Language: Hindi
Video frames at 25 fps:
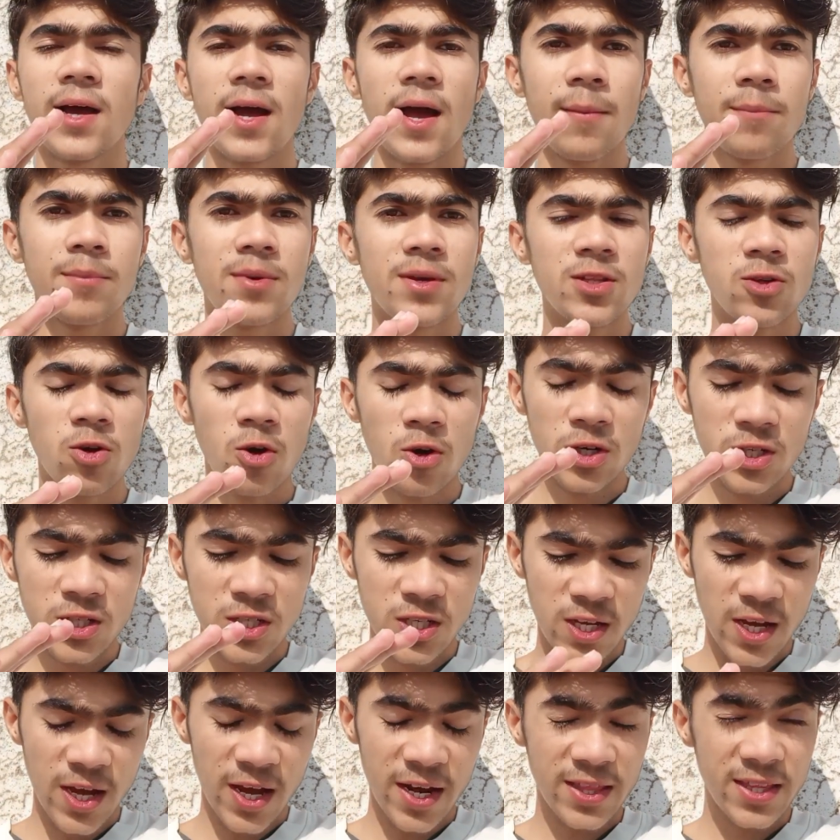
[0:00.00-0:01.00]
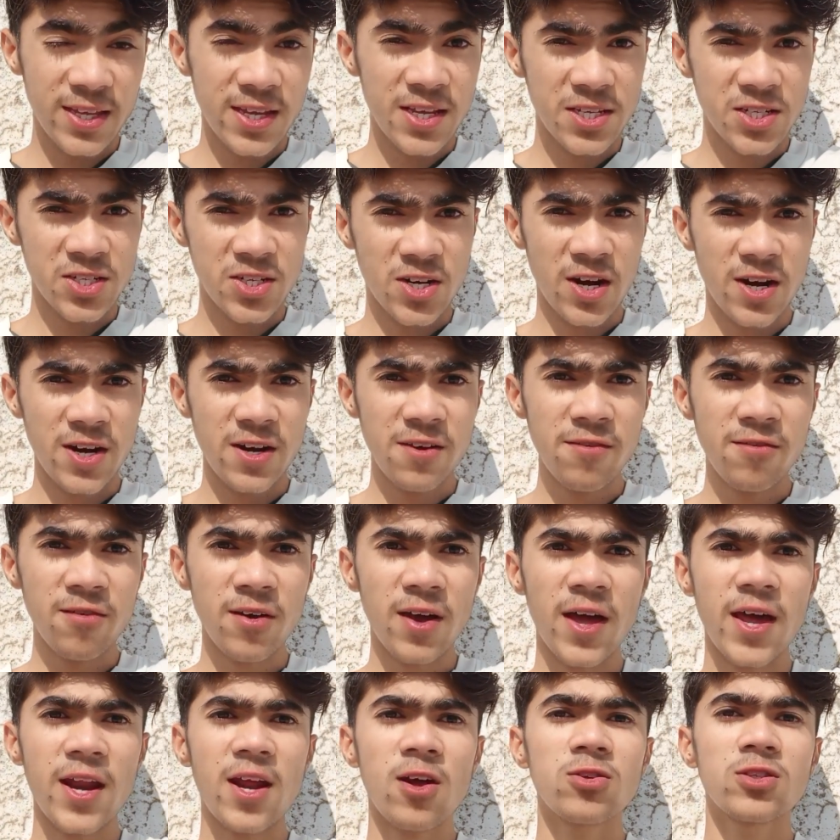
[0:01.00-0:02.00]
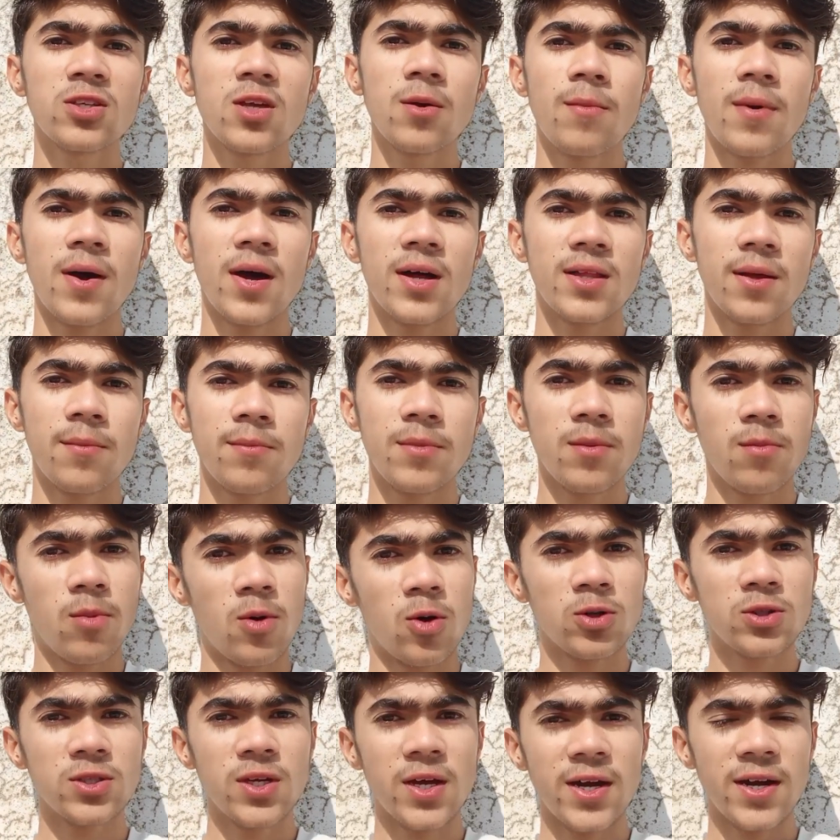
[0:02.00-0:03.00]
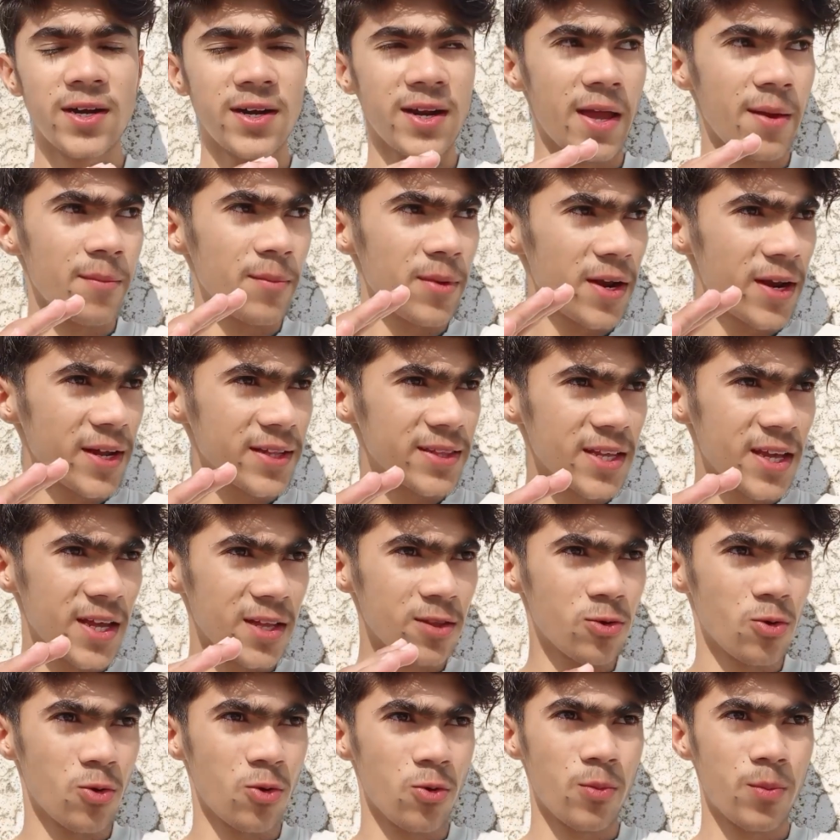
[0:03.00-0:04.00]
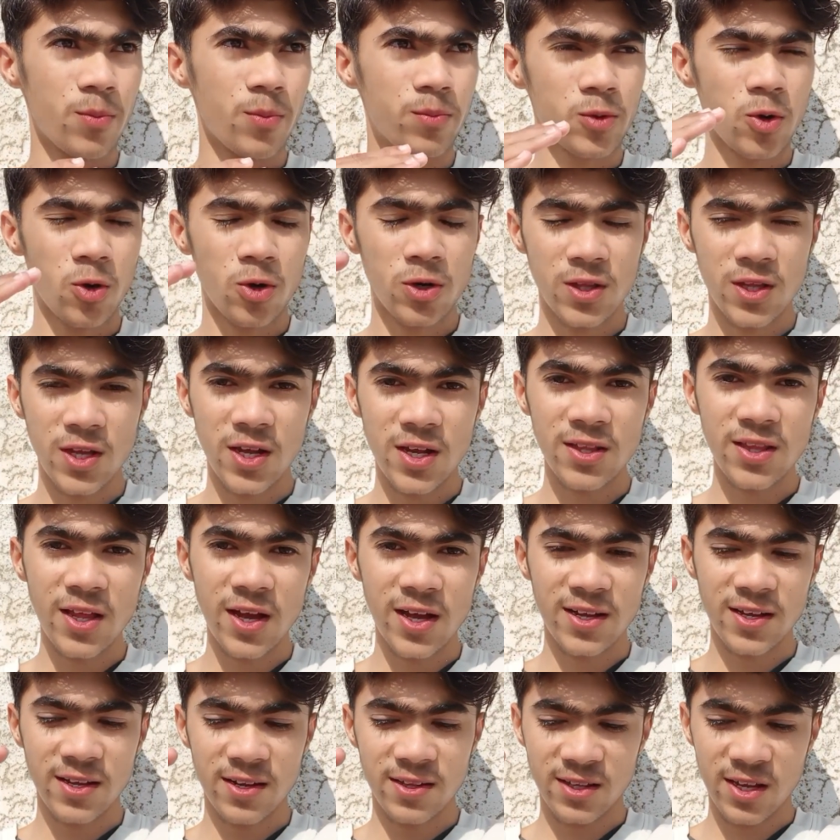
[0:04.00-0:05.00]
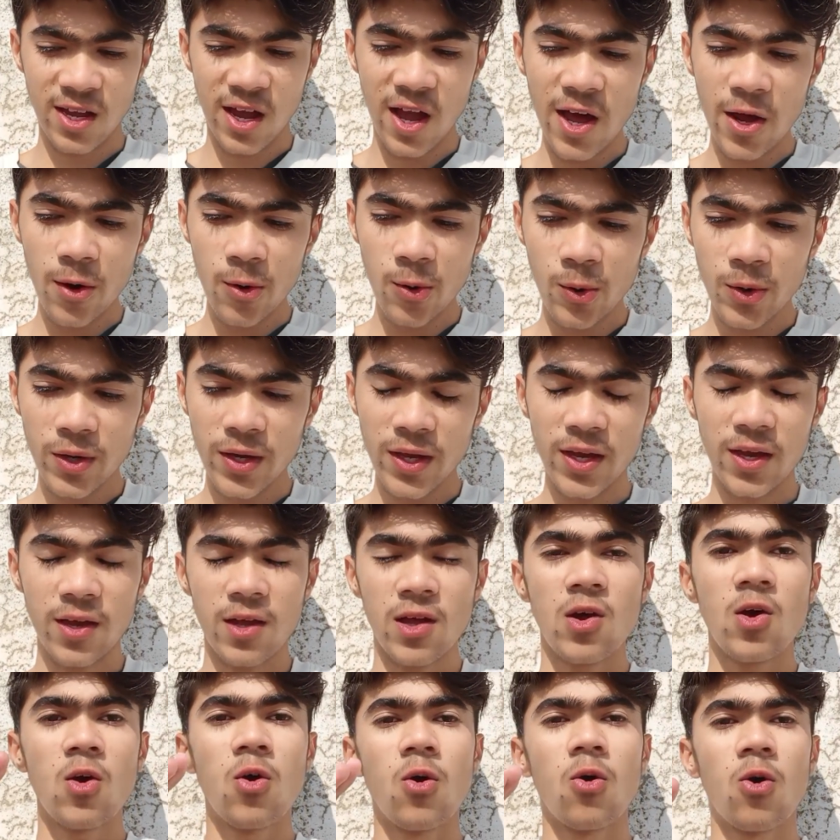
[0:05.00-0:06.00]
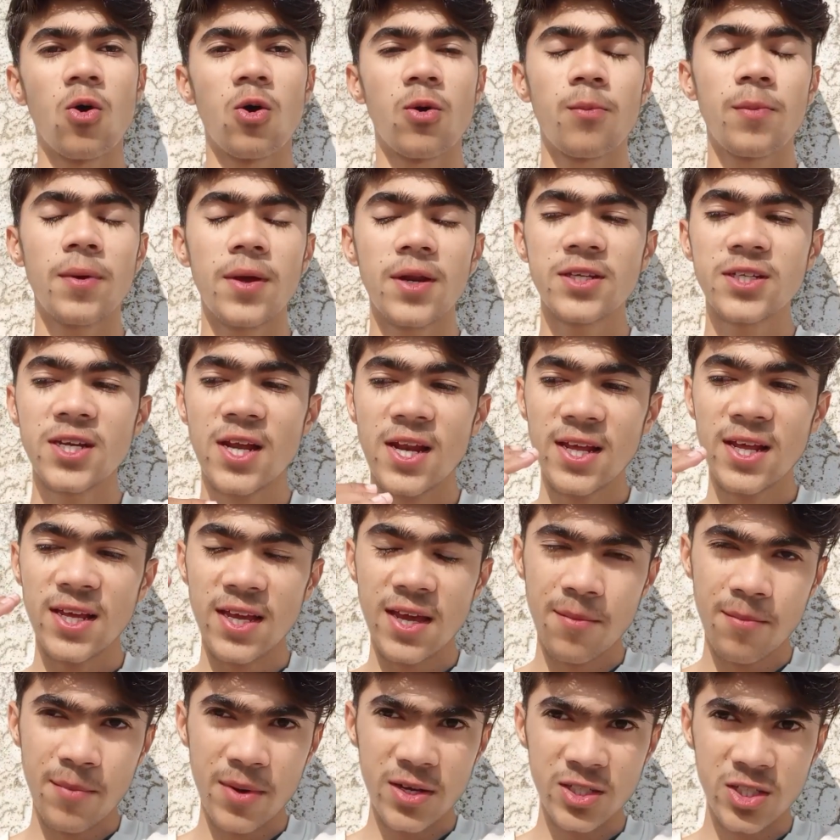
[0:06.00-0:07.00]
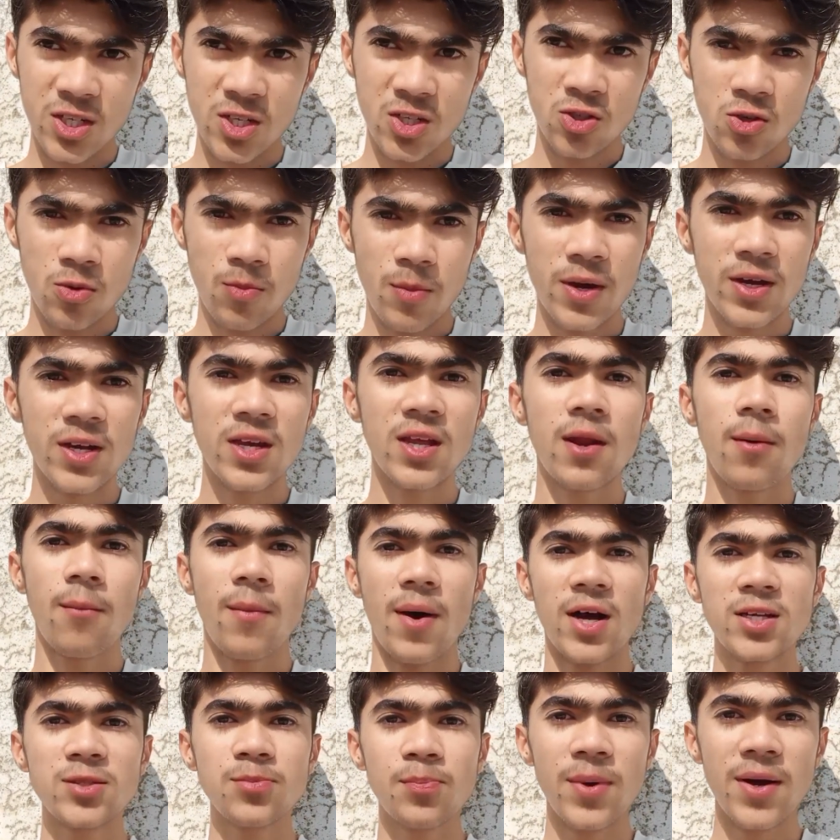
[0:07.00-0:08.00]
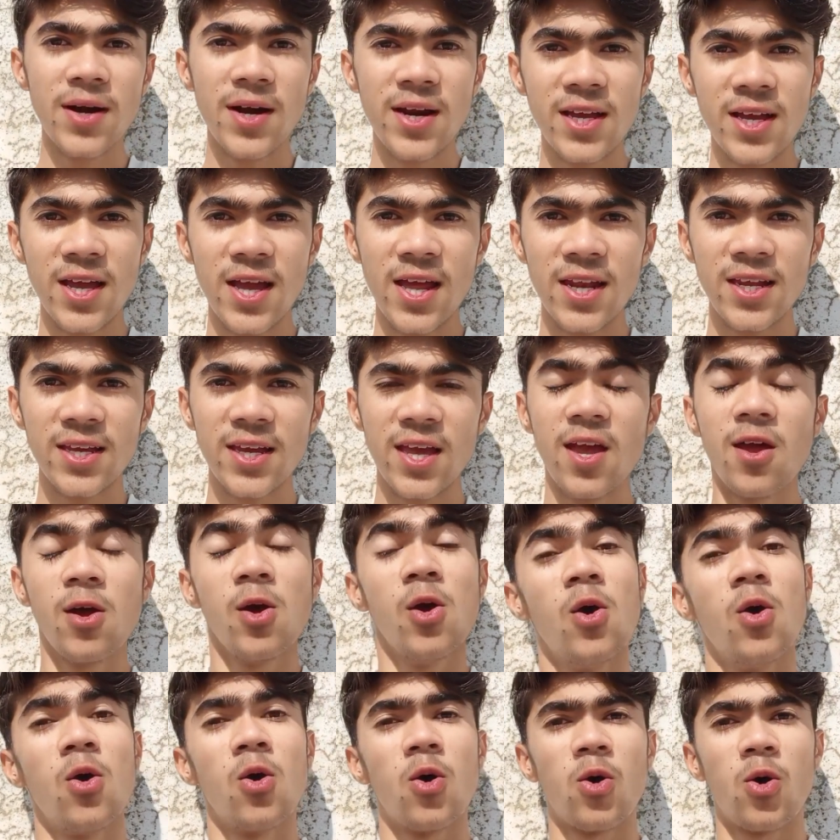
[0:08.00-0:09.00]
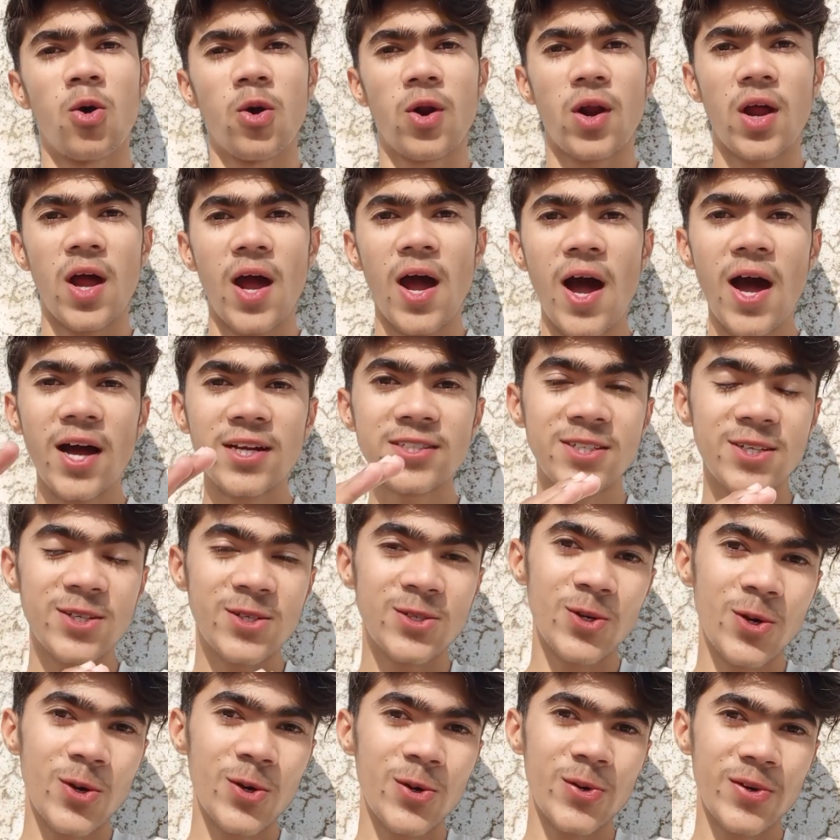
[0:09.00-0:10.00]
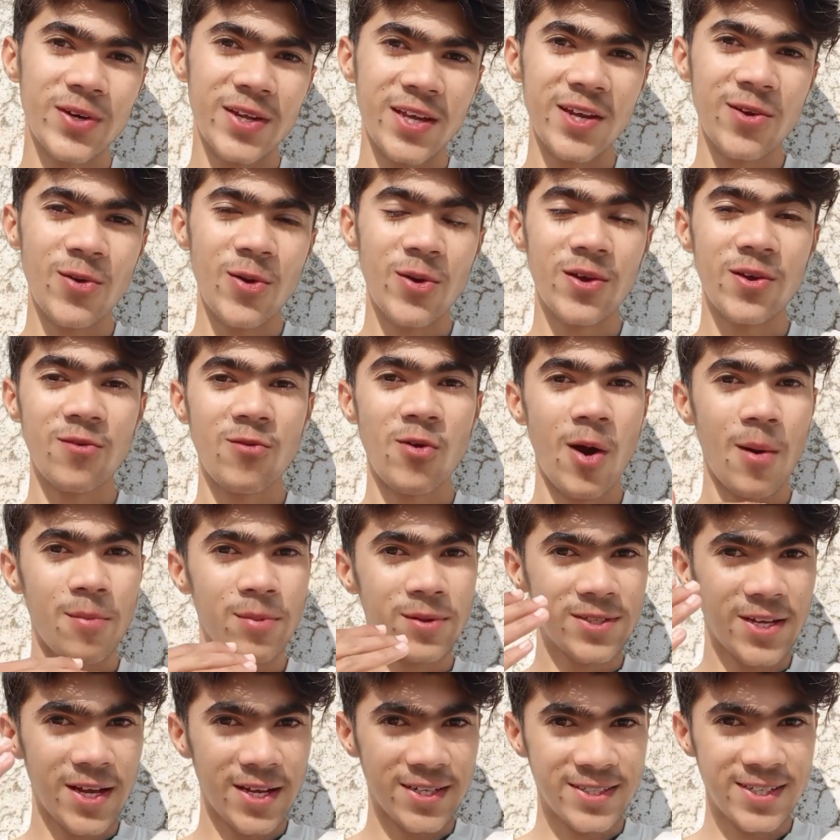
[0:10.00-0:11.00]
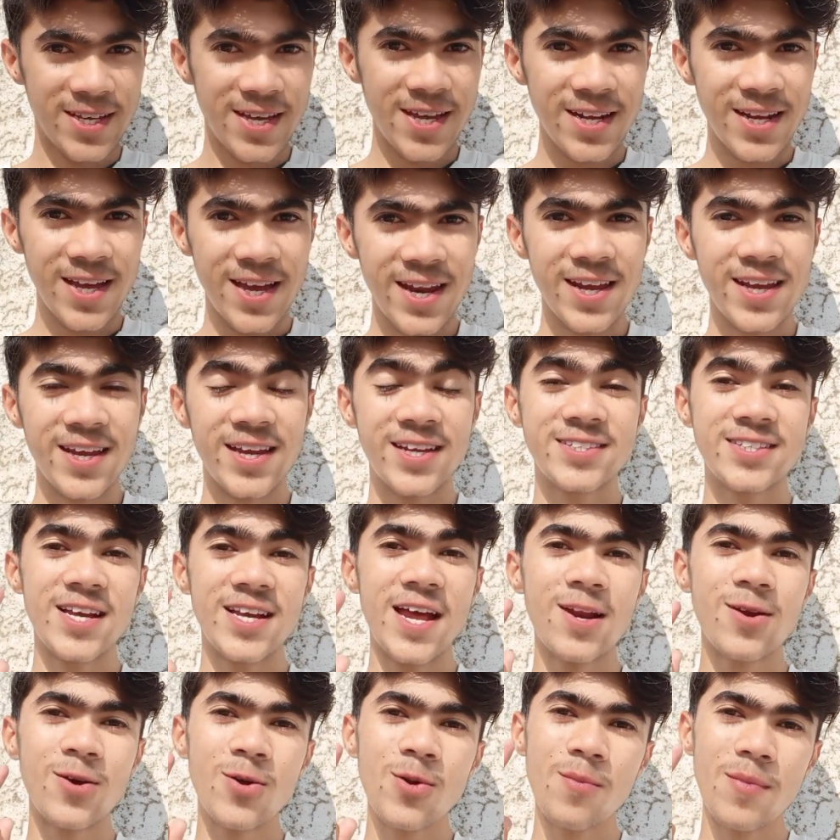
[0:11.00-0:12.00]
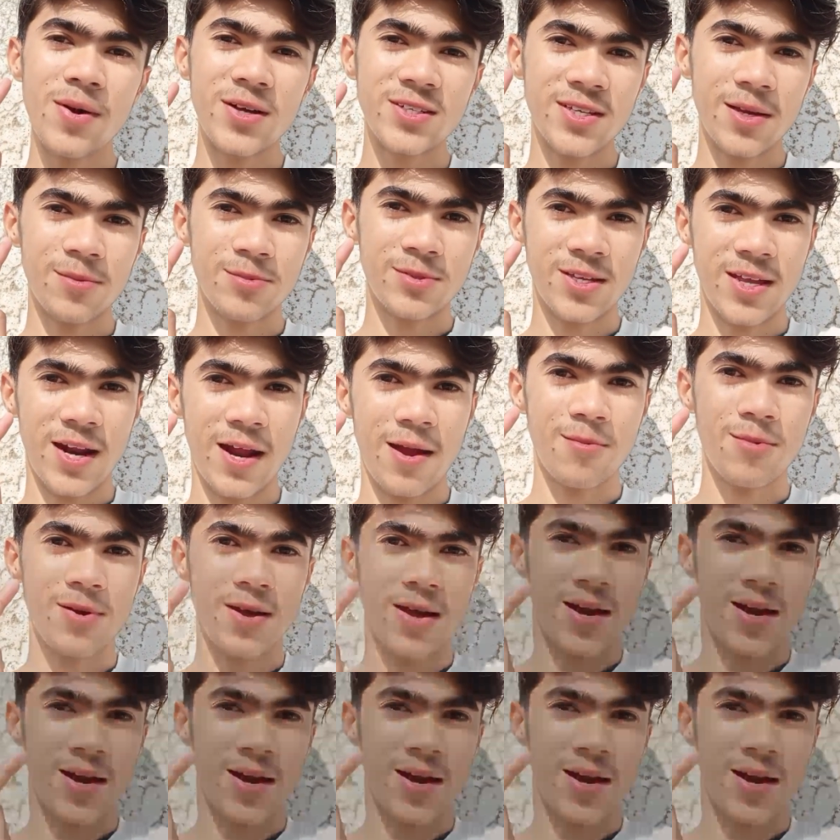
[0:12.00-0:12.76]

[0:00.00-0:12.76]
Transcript: अभी थोड़ी सी करते हैं स्टडी वगैरह उसके बाद अभी बहुत सारा टाइम रहता है तो थोड़ी देर तक तैयार होंगे और फिर चलेंगे मस्जिद जुमा की नमाज़ पढ़ने के लिए और आज की जो रूटीन होगी वो आपके साथ शेयर करेंगे चैनल को मस्त सब्सक्राइब